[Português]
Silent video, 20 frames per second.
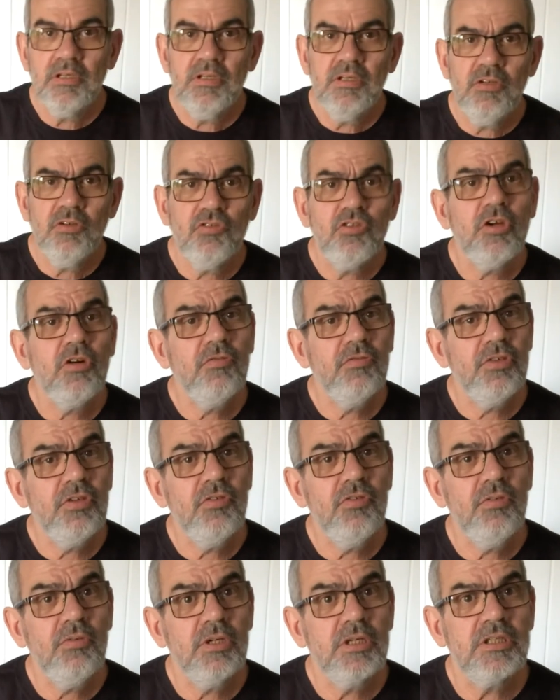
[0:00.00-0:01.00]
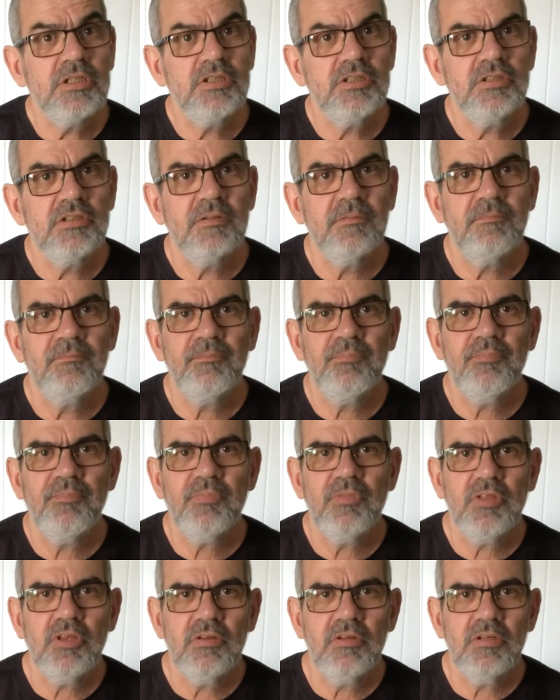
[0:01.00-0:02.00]
Eu já ouvi isso antes.
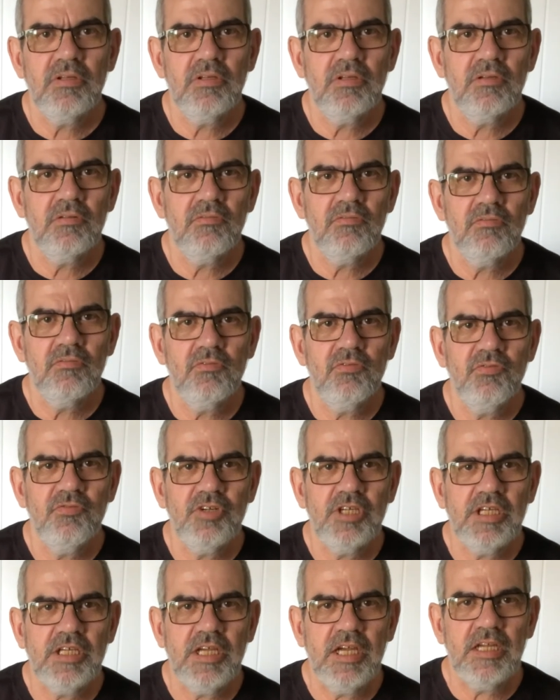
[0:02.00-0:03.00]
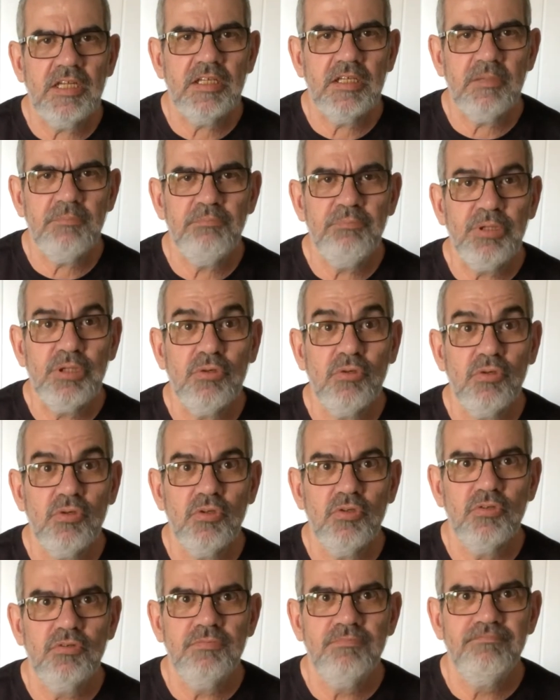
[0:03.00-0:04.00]
O Frei Eric
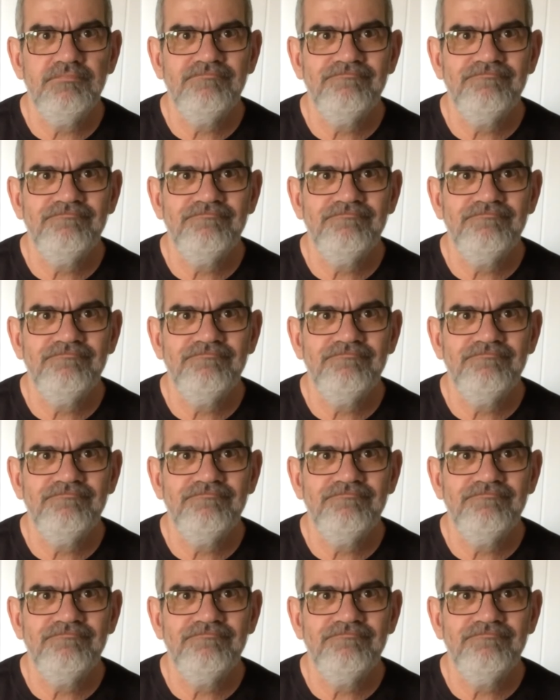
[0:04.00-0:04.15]
pirulou